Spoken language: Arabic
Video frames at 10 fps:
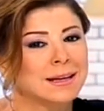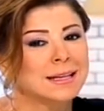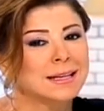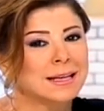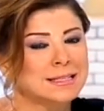
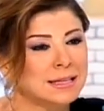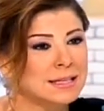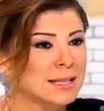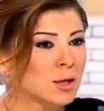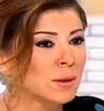لينا اللي صار
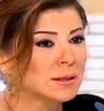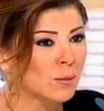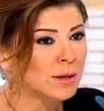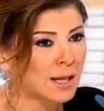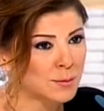لك سنوات
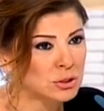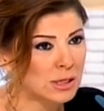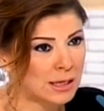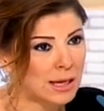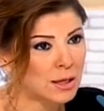طويله عم
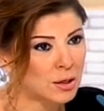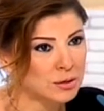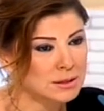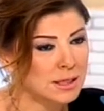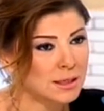تشتغلي على
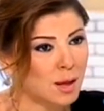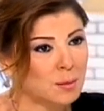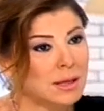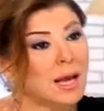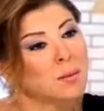الارض يعني
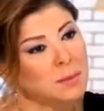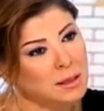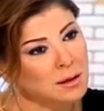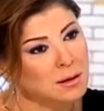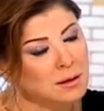عم بتعلمي